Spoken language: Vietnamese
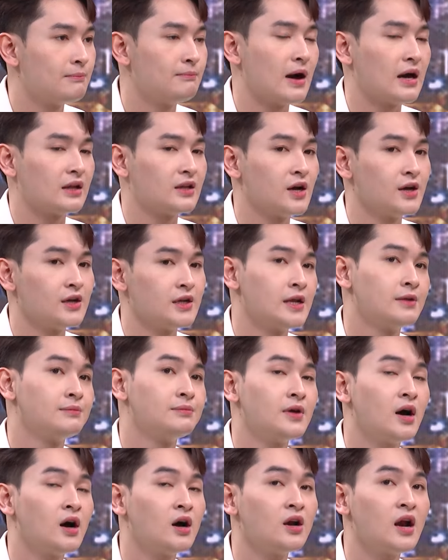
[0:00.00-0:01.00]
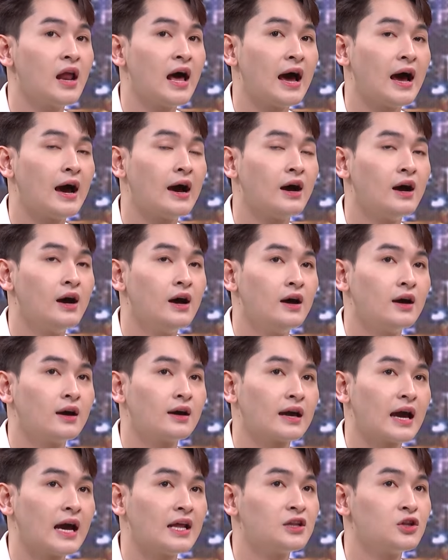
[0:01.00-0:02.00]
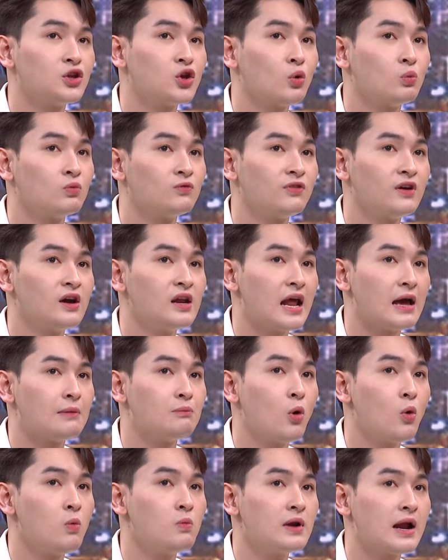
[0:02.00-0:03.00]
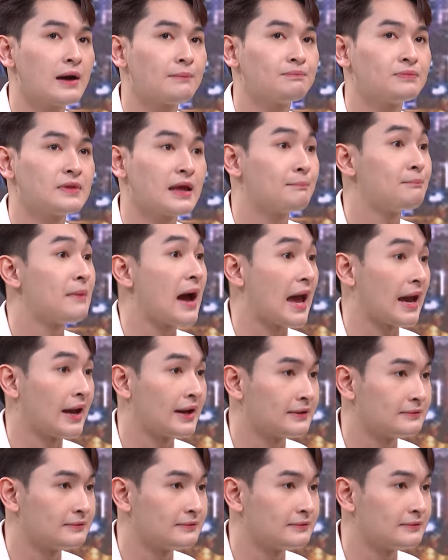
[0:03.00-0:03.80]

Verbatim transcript: mà thời điểm đó là cáp chung với lại bốn năm trăm bạn